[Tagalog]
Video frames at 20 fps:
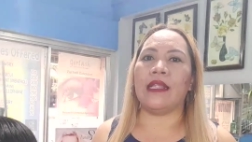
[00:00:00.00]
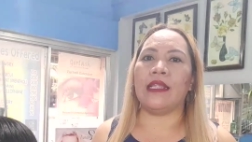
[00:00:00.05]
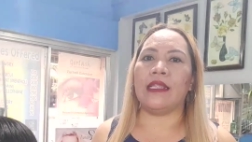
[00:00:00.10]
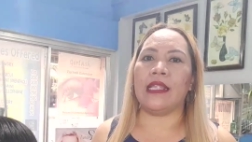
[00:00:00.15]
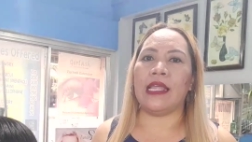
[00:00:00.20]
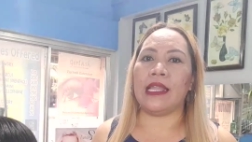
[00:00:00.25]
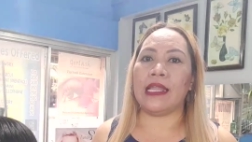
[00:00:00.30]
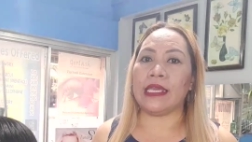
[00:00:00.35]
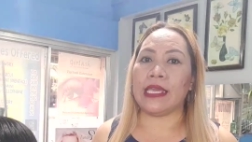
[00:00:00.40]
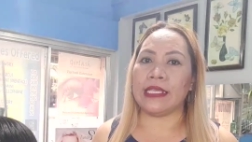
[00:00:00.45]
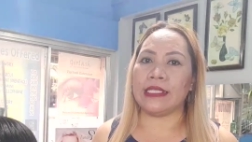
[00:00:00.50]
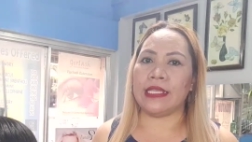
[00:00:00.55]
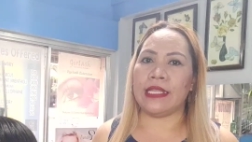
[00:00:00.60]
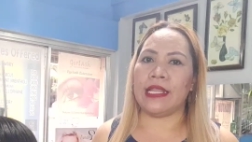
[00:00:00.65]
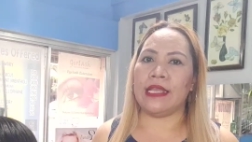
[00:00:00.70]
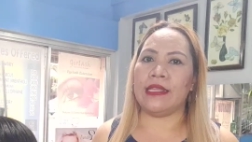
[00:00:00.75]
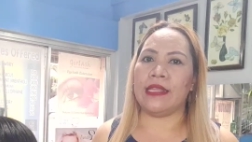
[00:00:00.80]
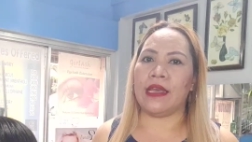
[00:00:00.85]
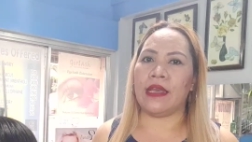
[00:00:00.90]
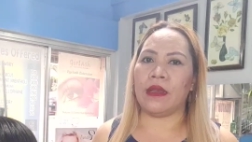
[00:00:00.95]
lalagay
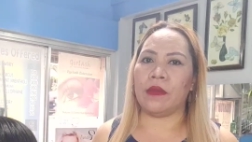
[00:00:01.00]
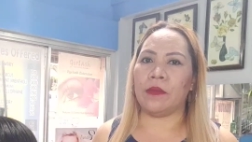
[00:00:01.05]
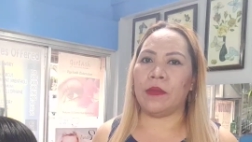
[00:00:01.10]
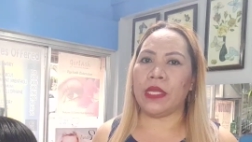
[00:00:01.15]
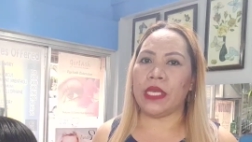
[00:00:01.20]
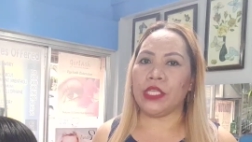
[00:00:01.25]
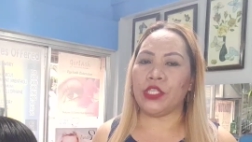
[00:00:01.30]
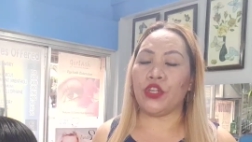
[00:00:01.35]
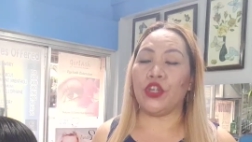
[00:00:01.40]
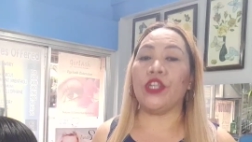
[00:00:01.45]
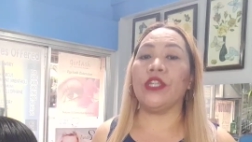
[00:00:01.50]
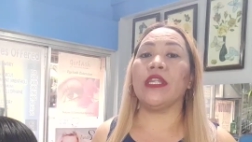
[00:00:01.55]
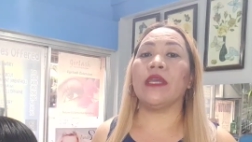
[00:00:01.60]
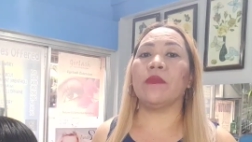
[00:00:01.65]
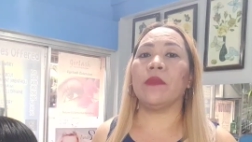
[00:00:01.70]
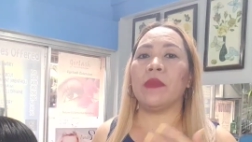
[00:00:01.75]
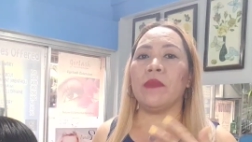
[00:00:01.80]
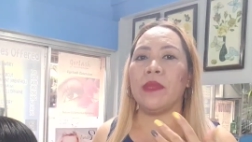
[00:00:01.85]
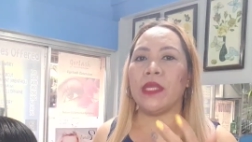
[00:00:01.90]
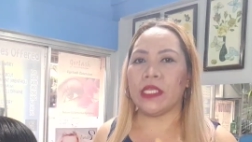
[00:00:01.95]
sila ng bleach or
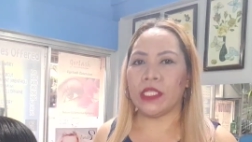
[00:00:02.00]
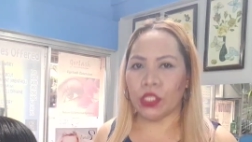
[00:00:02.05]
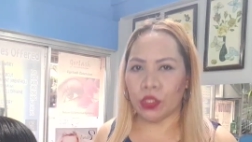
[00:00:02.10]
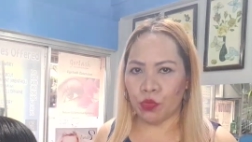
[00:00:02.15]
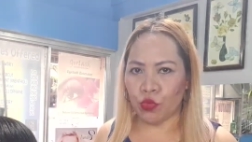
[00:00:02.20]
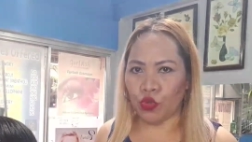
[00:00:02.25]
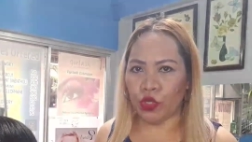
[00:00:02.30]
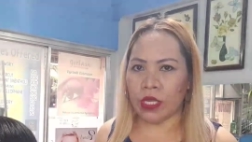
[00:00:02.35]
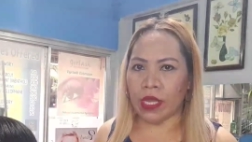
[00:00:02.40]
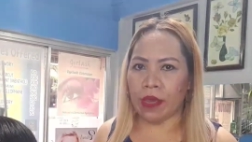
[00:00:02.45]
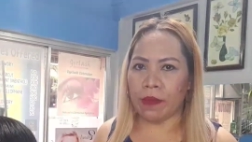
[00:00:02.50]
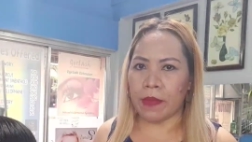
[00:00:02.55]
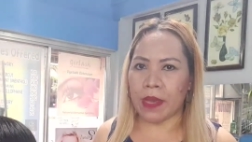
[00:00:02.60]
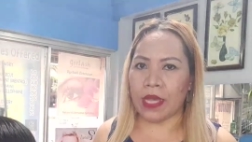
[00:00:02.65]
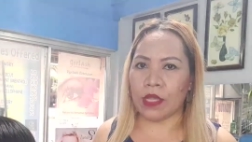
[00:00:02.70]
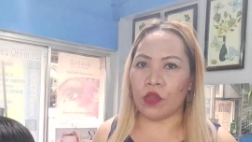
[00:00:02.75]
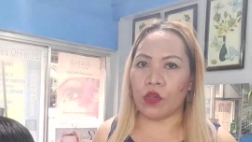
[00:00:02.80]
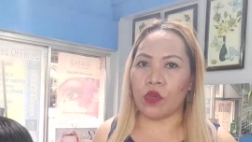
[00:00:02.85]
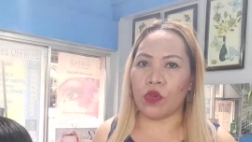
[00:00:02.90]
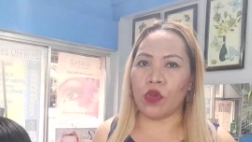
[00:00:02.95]
nagbi-bleach muna
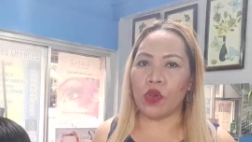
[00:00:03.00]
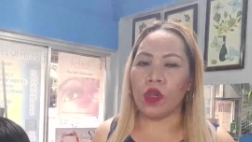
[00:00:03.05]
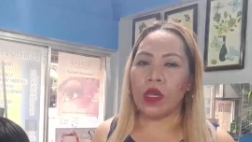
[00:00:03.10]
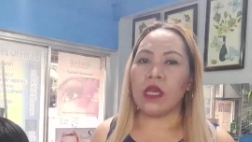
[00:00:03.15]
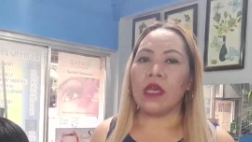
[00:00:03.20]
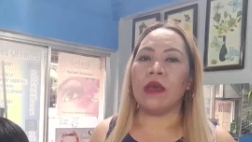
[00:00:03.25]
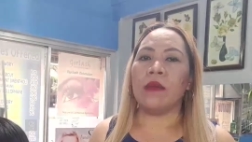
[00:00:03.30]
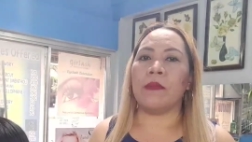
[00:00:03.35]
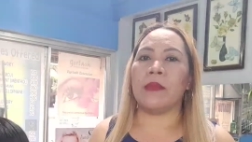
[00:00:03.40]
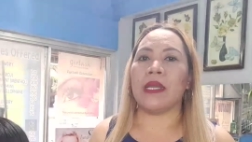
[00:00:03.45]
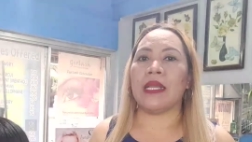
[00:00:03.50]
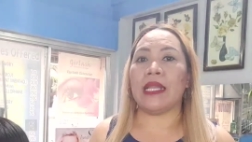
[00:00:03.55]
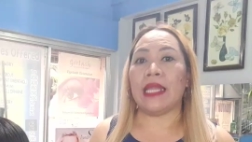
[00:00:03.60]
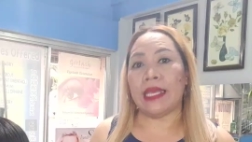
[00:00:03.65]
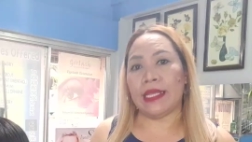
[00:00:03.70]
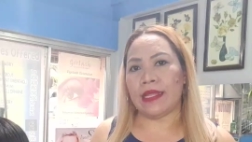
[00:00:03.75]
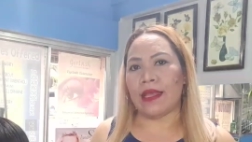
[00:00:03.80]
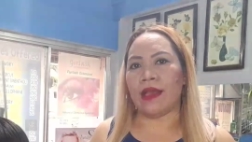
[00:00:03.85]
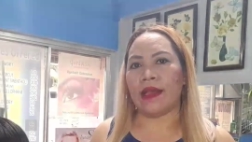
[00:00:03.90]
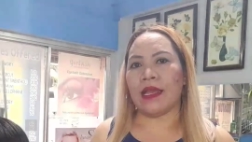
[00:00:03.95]
bago
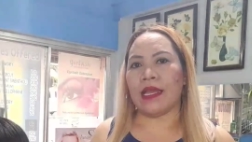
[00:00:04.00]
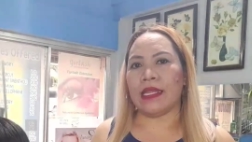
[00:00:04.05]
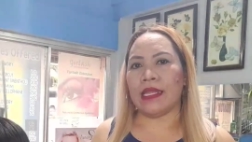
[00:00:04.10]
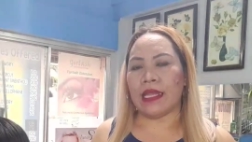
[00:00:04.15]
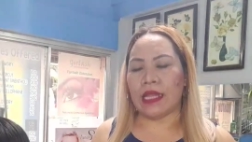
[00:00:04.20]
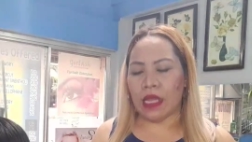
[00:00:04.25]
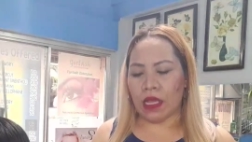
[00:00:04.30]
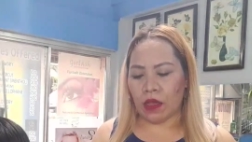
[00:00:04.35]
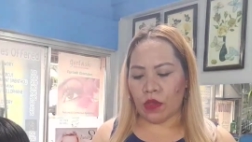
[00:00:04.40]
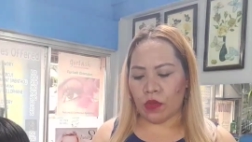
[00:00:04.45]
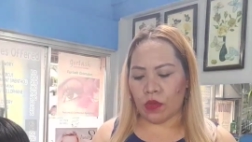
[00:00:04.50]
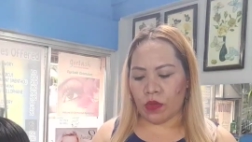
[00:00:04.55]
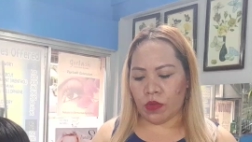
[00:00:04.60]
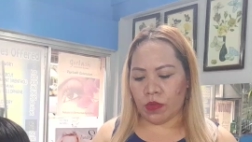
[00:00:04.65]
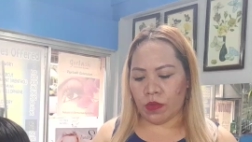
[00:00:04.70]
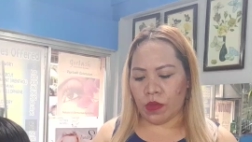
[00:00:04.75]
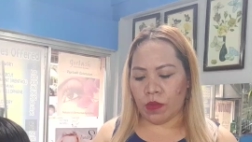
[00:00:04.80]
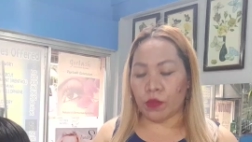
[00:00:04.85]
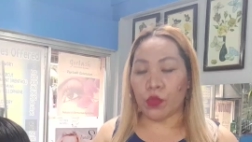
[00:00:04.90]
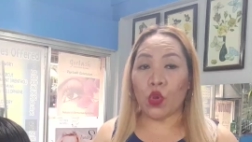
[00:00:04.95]
mag-light ang kanilang
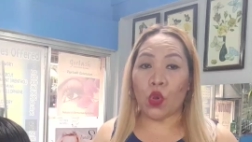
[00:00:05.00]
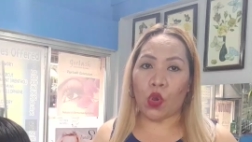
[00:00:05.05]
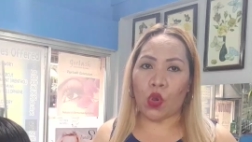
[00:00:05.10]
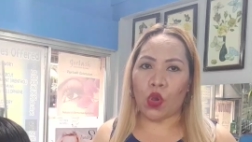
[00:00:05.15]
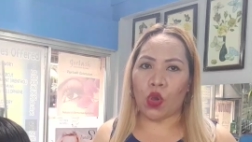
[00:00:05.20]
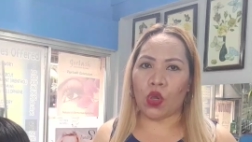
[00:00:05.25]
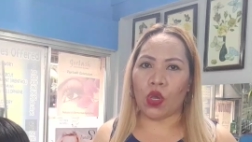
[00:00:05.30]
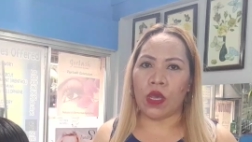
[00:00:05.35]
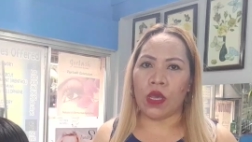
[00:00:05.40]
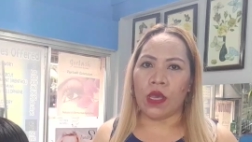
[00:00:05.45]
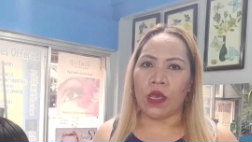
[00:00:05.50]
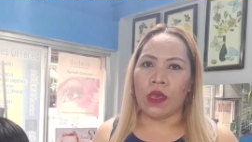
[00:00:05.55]
buhok.